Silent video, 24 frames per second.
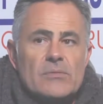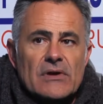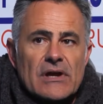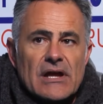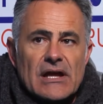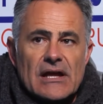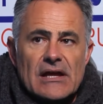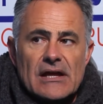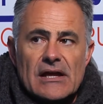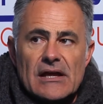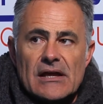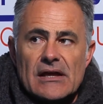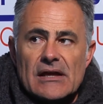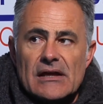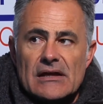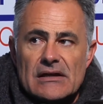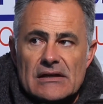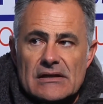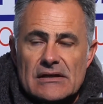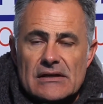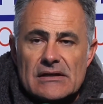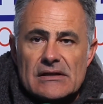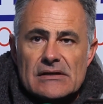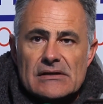
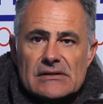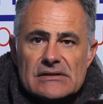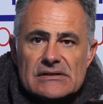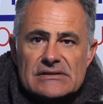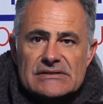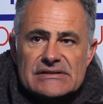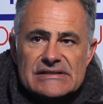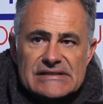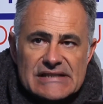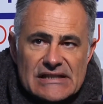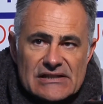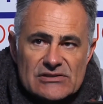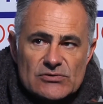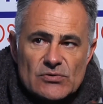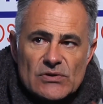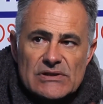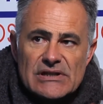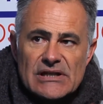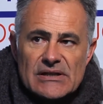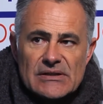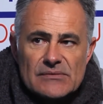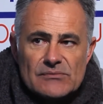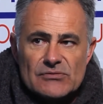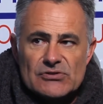porque si te das
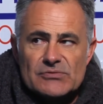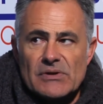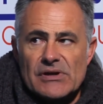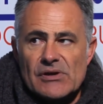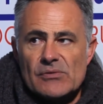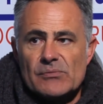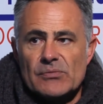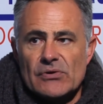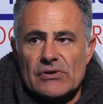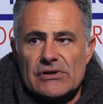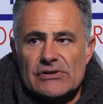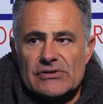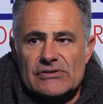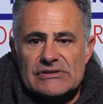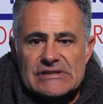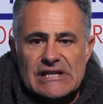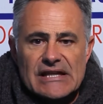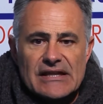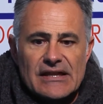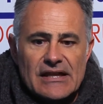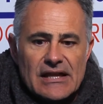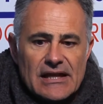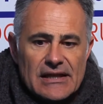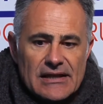cuenta hemos variado un poquito esa
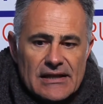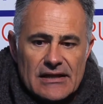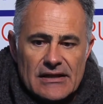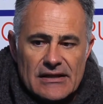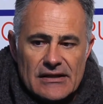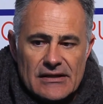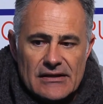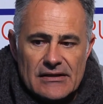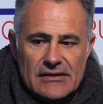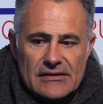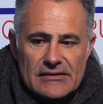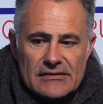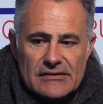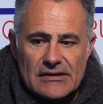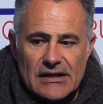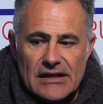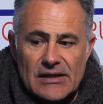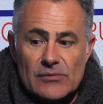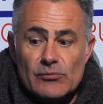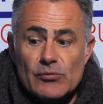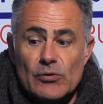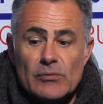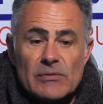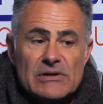idea de, de
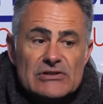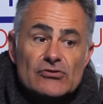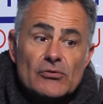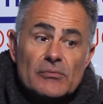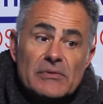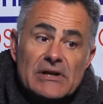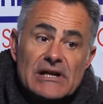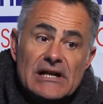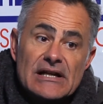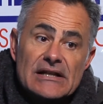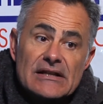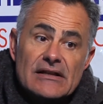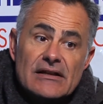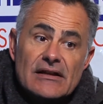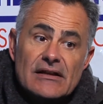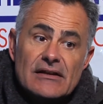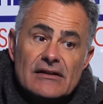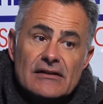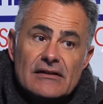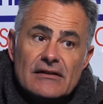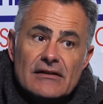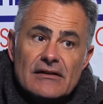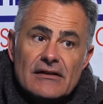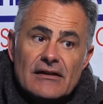equipo más
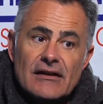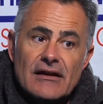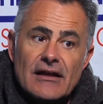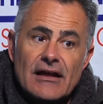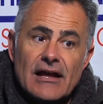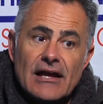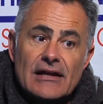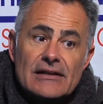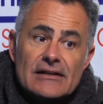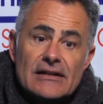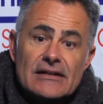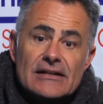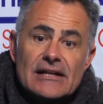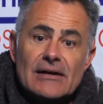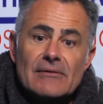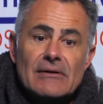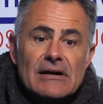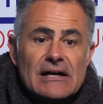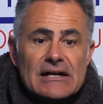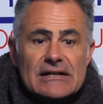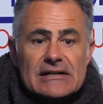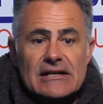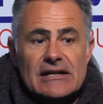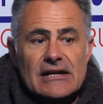dominante que intentaba
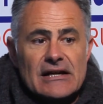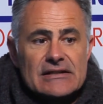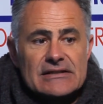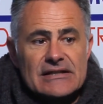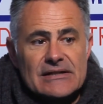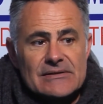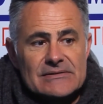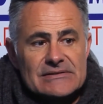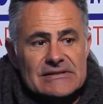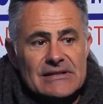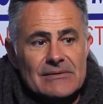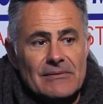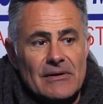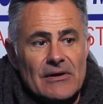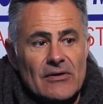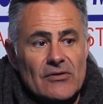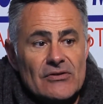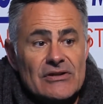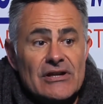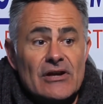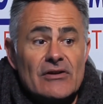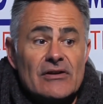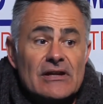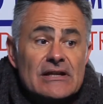generar a través del
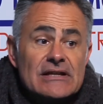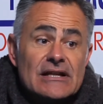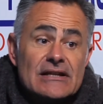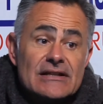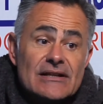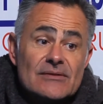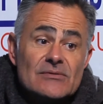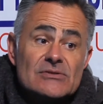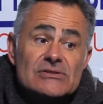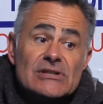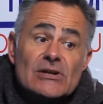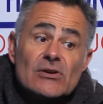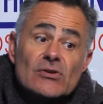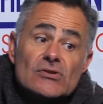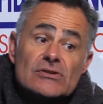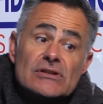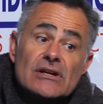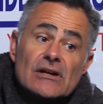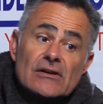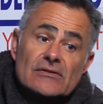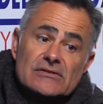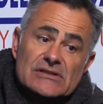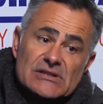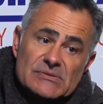balón y ahora intentamos
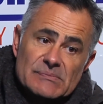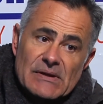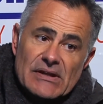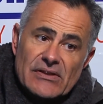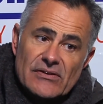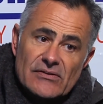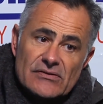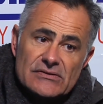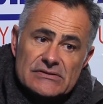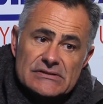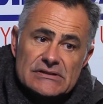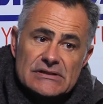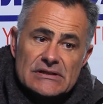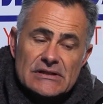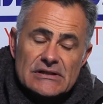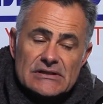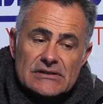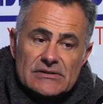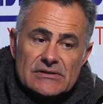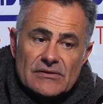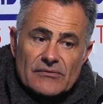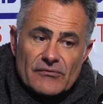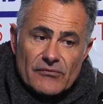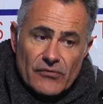encontrar los espacios
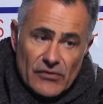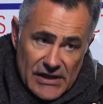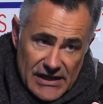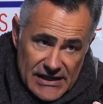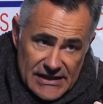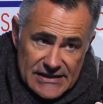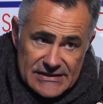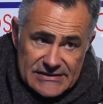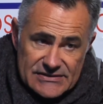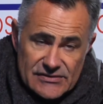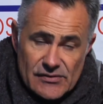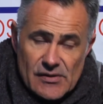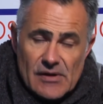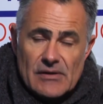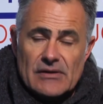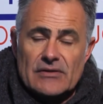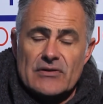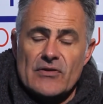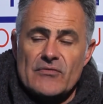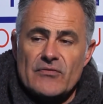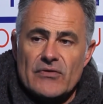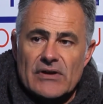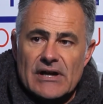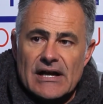fuera, ¿eh? estoy
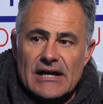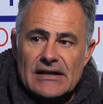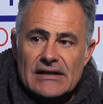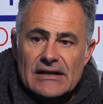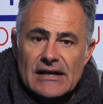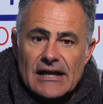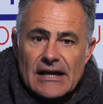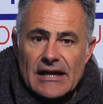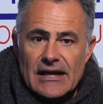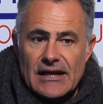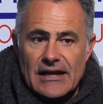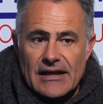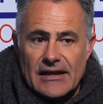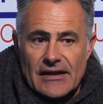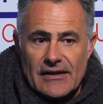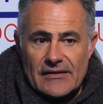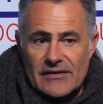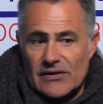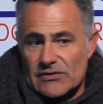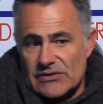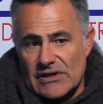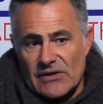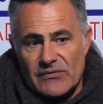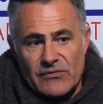hablando fuera, eh,
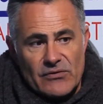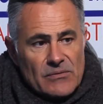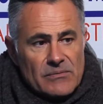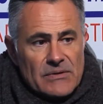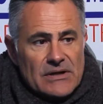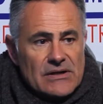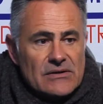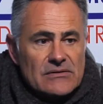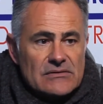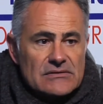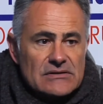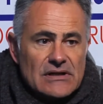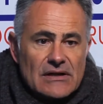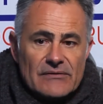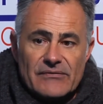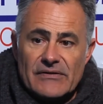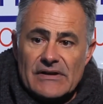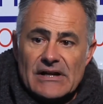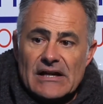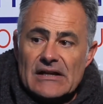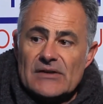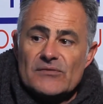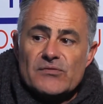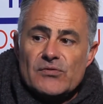de otra forma. ¿no? Al
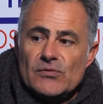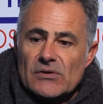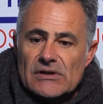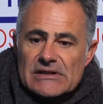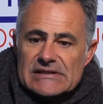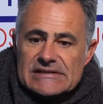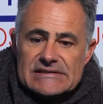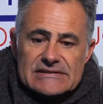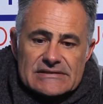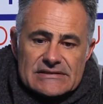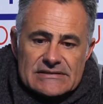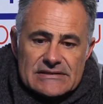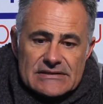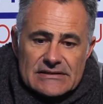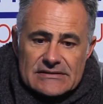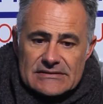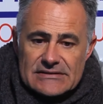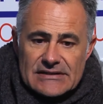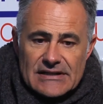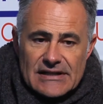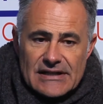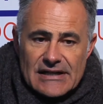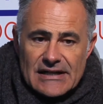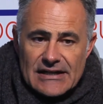final el fútbol es
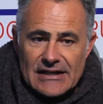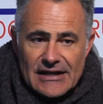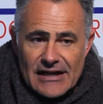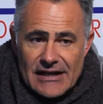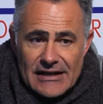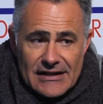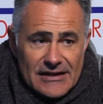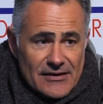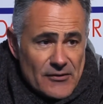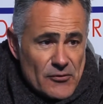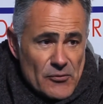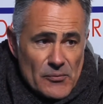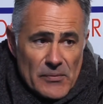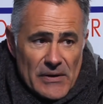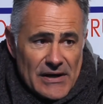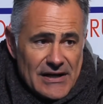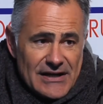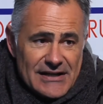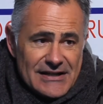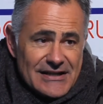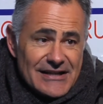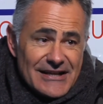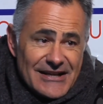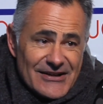eh, generar y
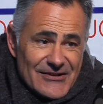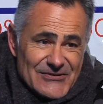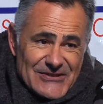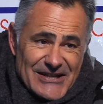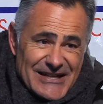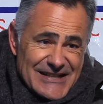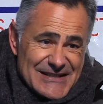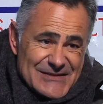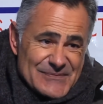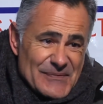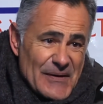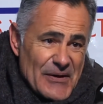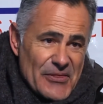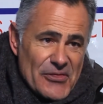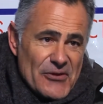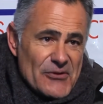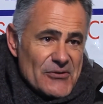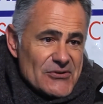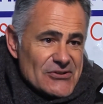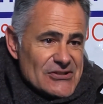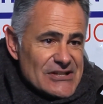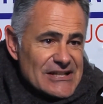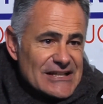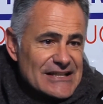ocupar y encontrar
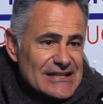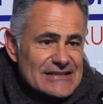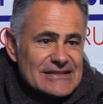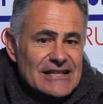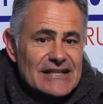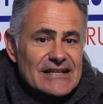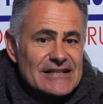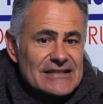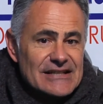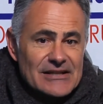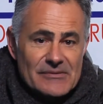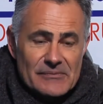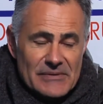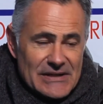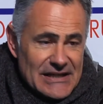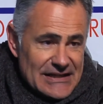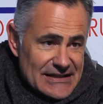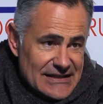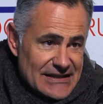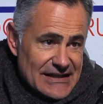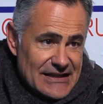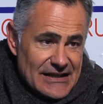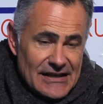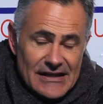espacios y, y, ser
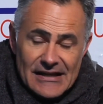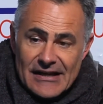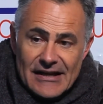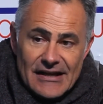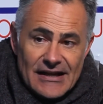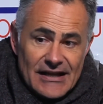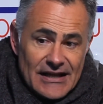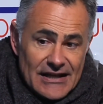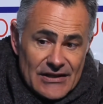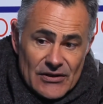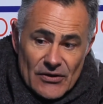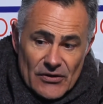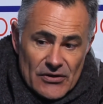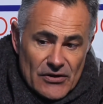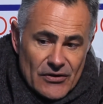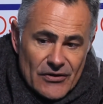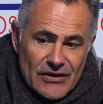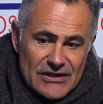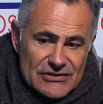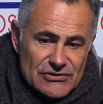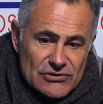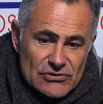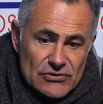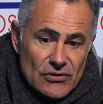determinante. Y yo creo
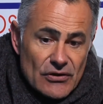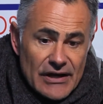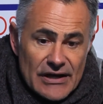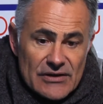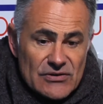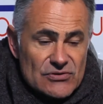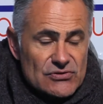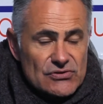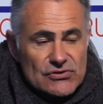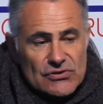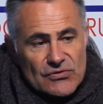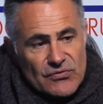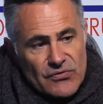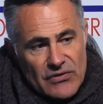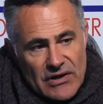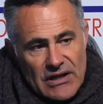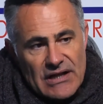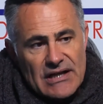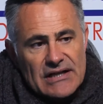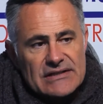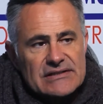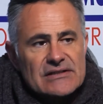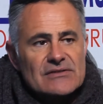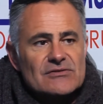que eso es lo que a nosotros fuera
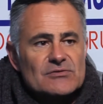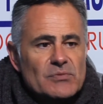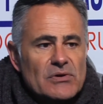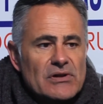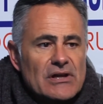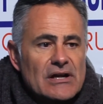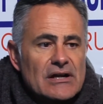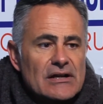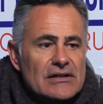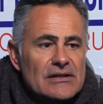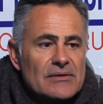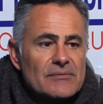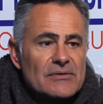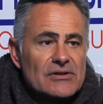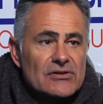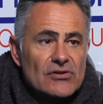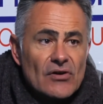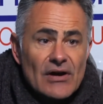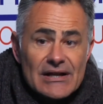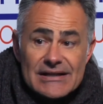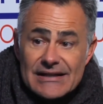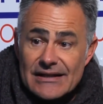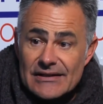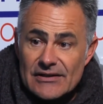de casa nos puede dar
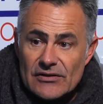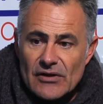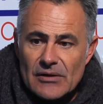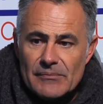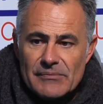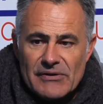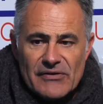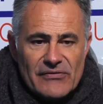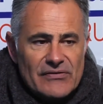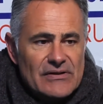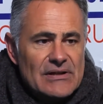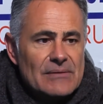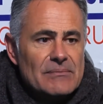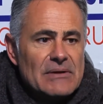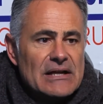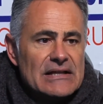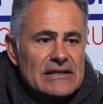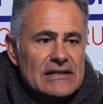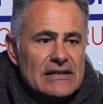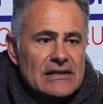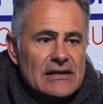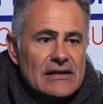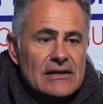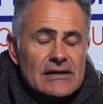rendimiento atendiendo al perfil de
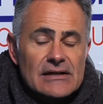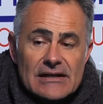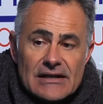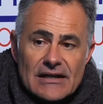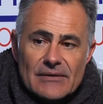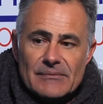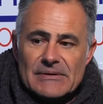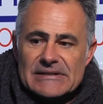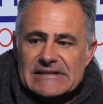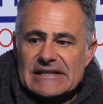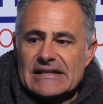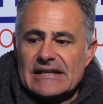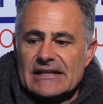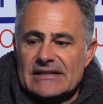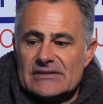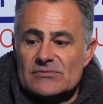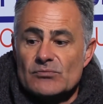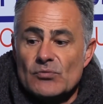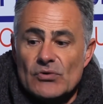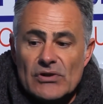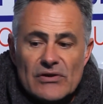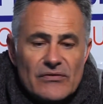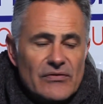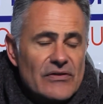plantilla. ¿Qué pasa? Que es
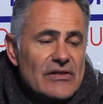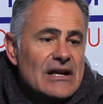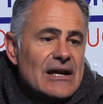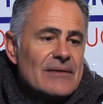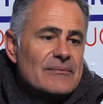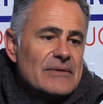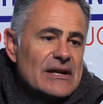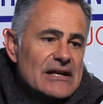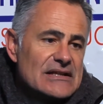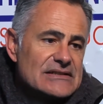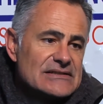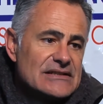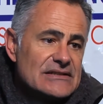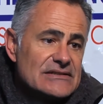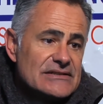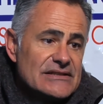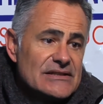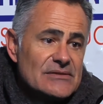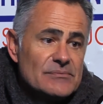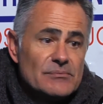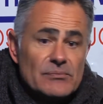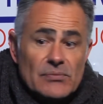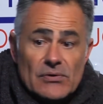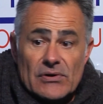muy difícil cambiarles el
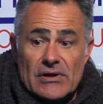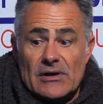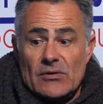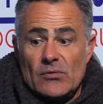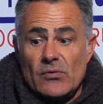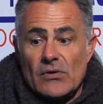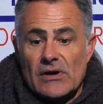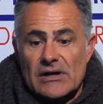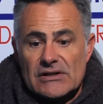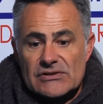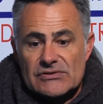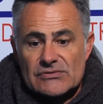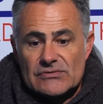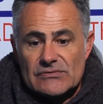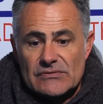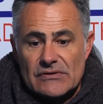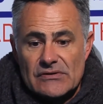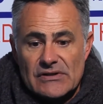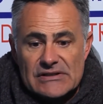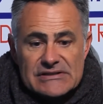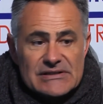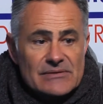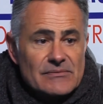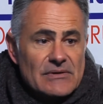chip porque juegas
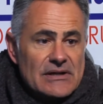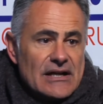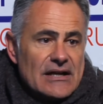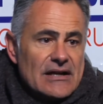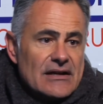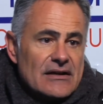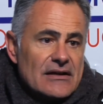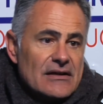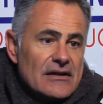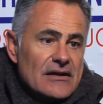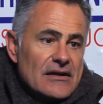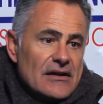una semana